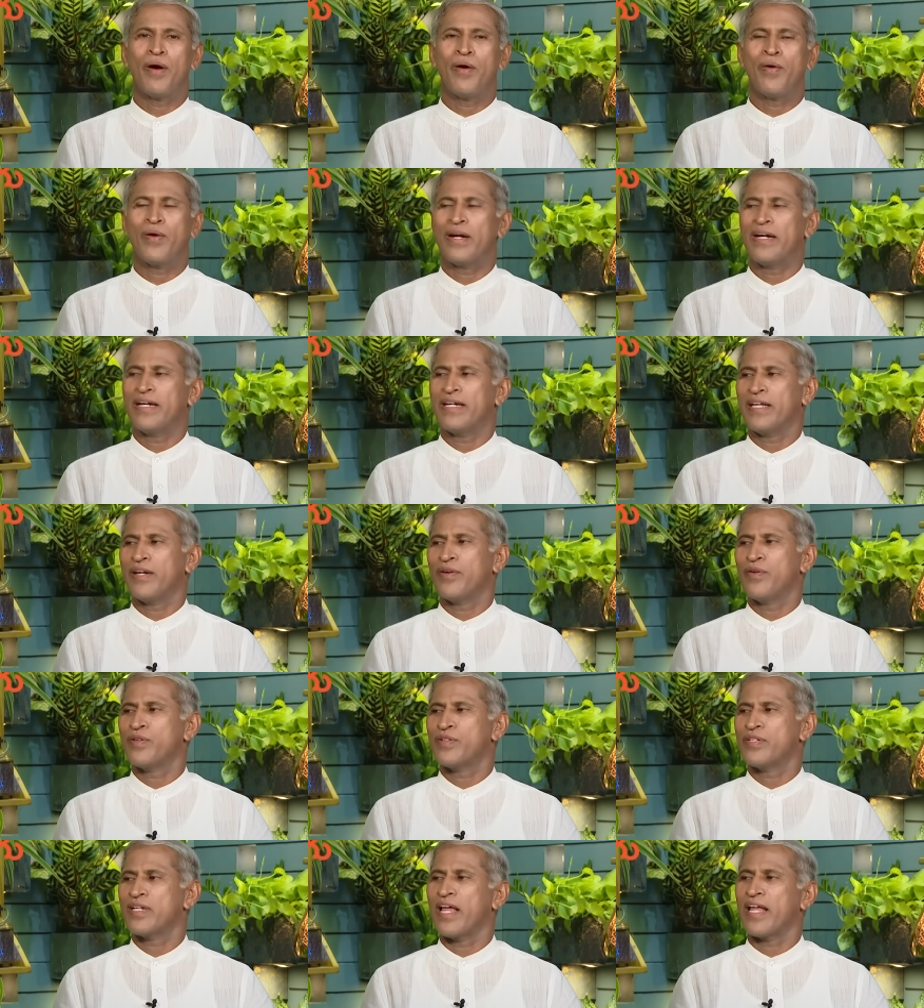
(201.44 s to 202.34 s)
పావు గంట ఇరవై
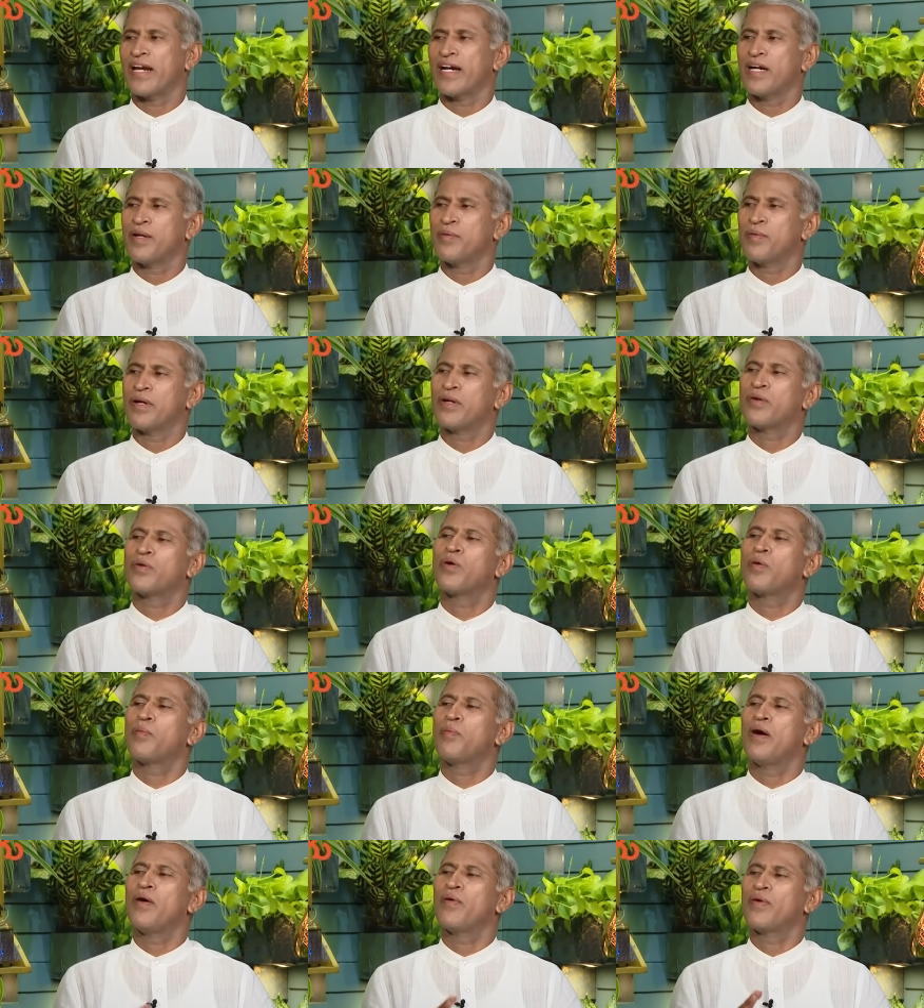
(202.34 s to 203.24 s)
నిమిషాలు అరగంట పోయి ఇంకో
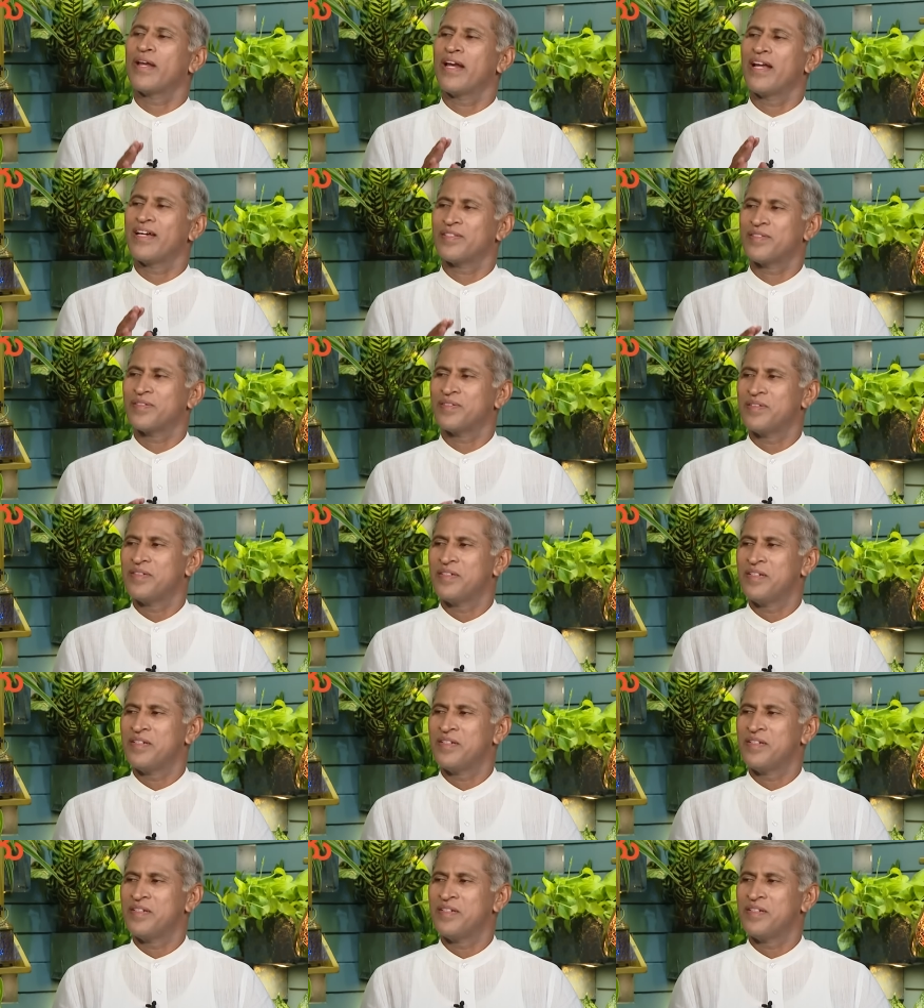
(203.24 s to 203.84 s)
పావు గ్లాసు